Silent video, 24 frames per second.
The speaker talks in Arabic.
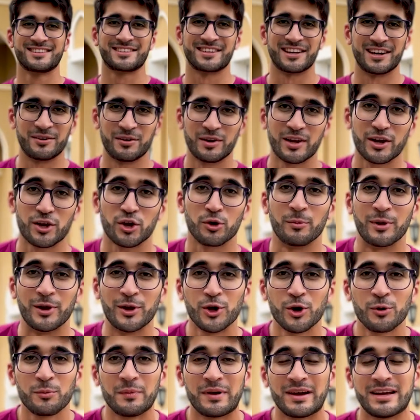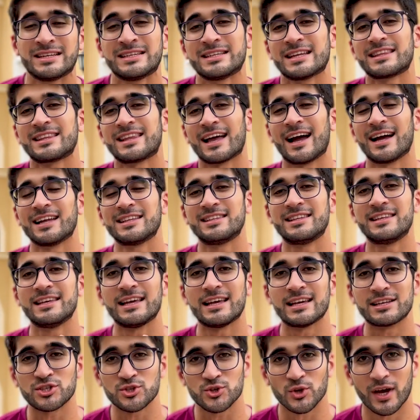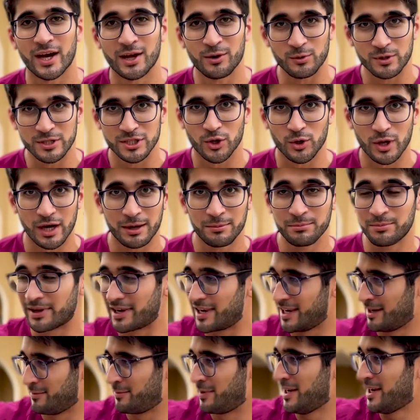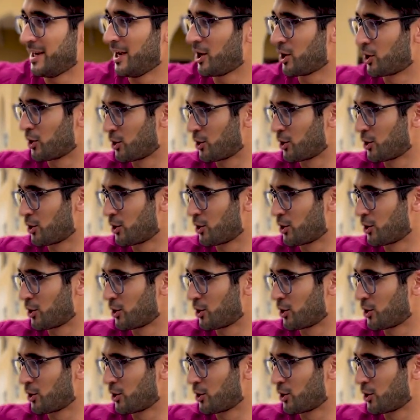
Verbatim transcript: السلام عليكم اليوم عندنا تحدي السؤال والجواب اللي عملناه